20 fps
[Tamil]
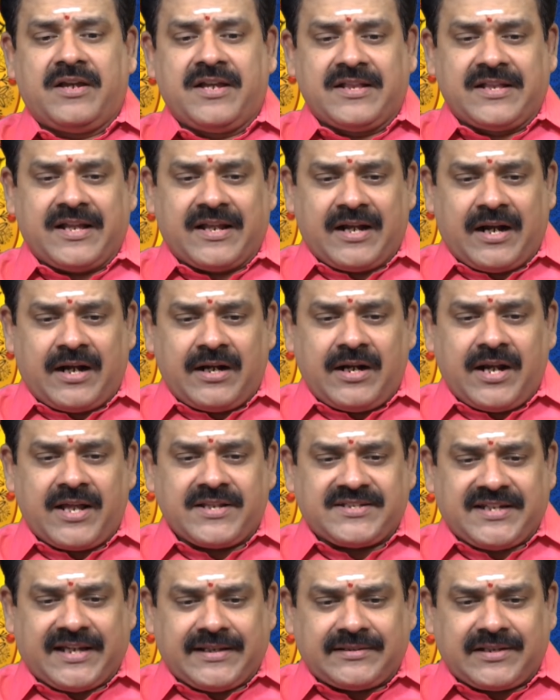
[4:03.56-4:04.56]
இந்த
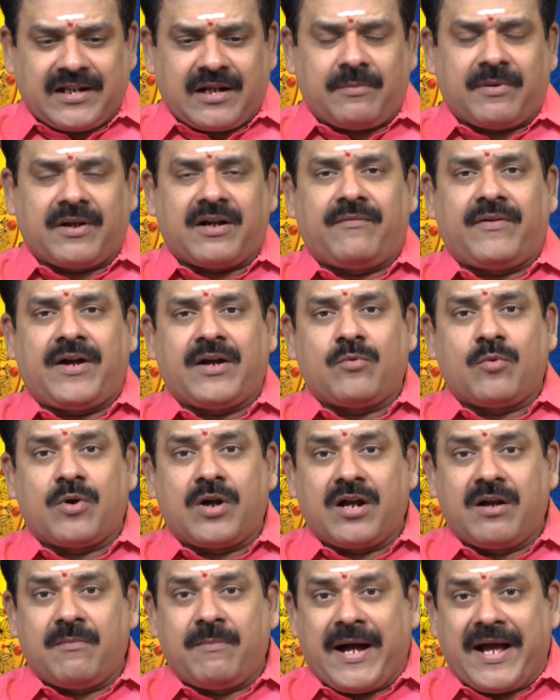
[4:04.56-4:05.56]
நாளில் சந்திர பகவான்
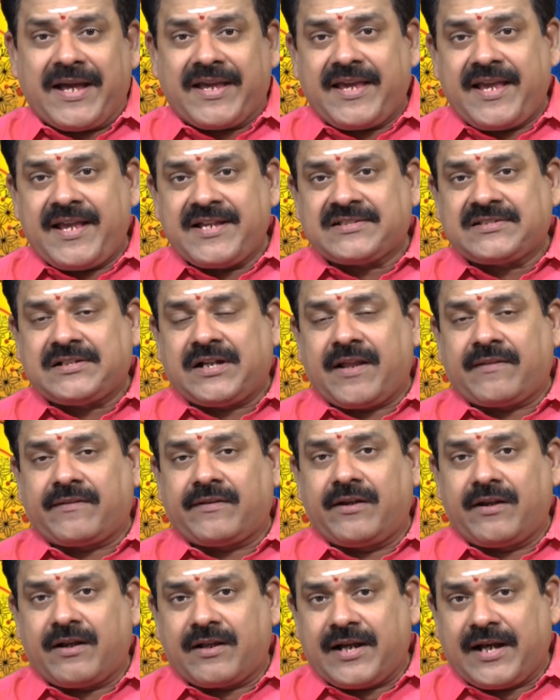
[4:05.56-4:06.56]
உங்களுக்கு
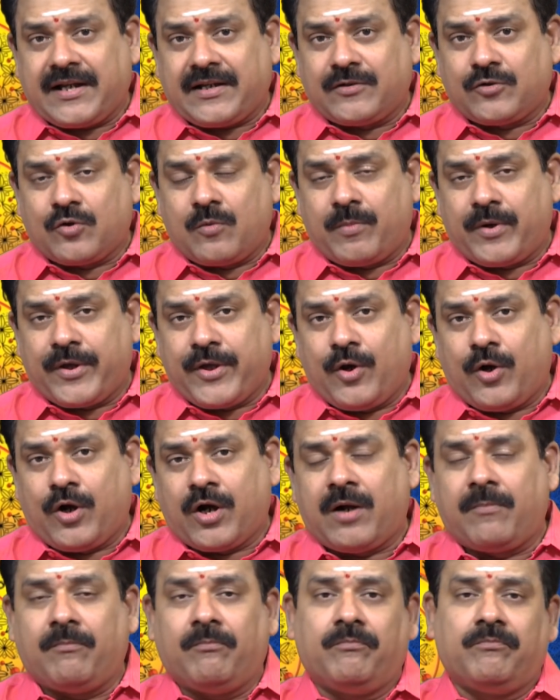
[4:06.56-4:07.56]
பாக்கியஸ்தானத்தில் இருக்கார் அது ரொம்ப
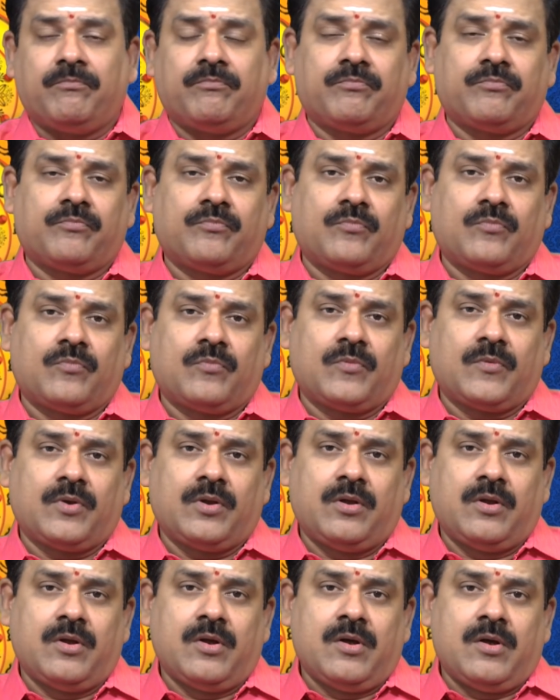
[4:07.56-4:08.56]
யோகம்
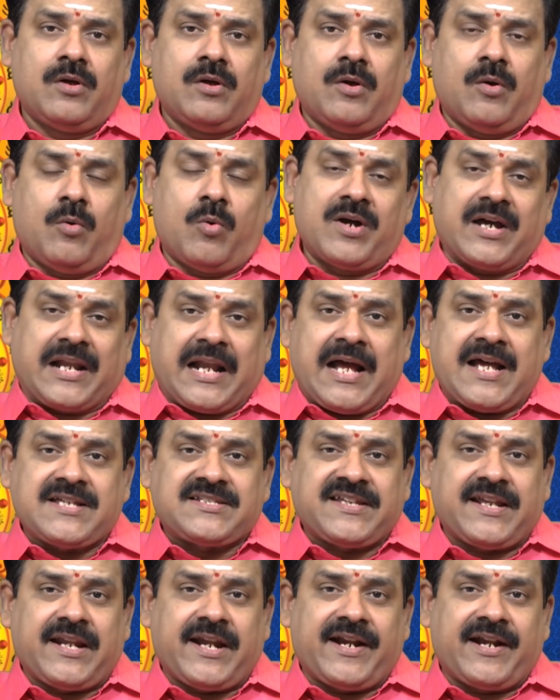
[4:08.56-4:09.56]
உங்கள்
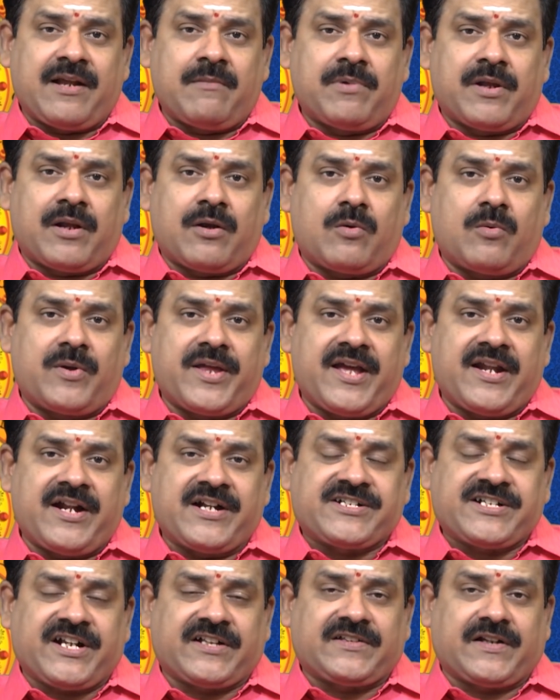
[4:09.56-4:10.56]
ராசியில் இடம்பெறக்கூடிய
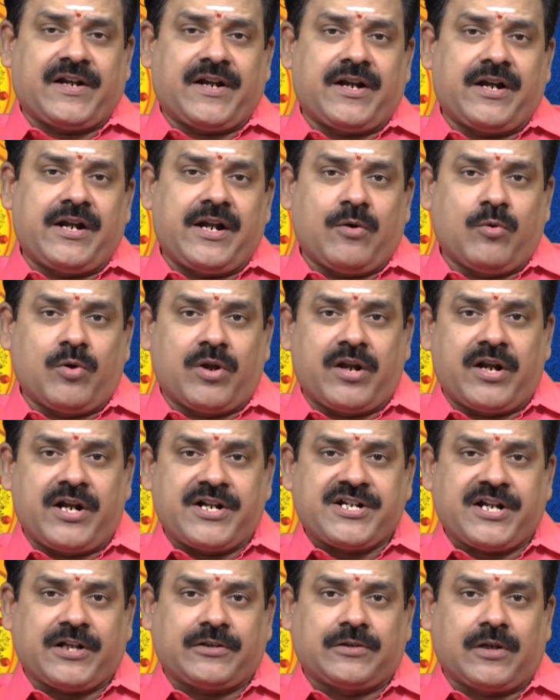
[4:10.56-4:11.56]
நட்சத்திரங்களில் ஒரு
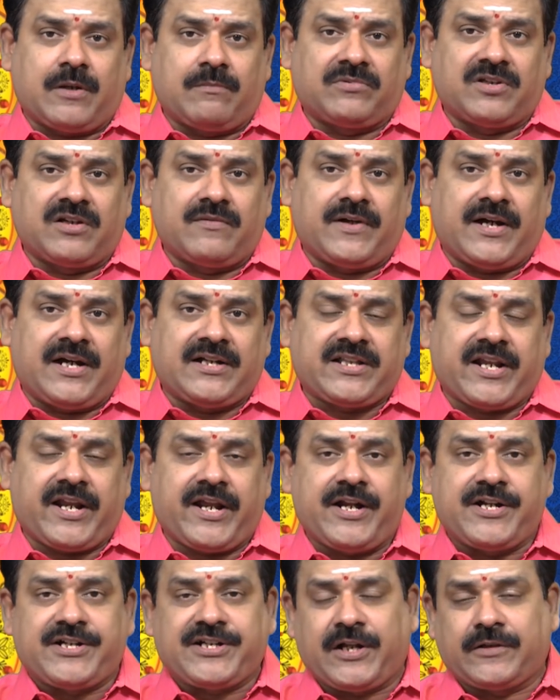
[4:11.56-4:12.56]
நட்சத்திரம் திருவாதிரை
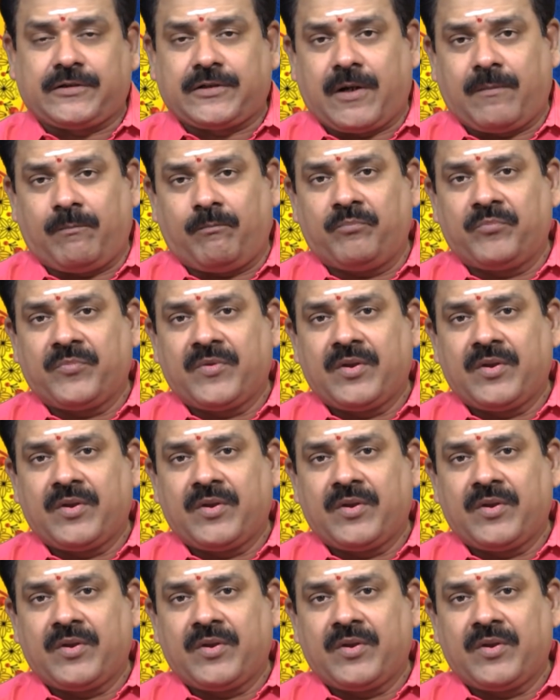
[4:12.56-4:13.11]
நட்சத்திரம்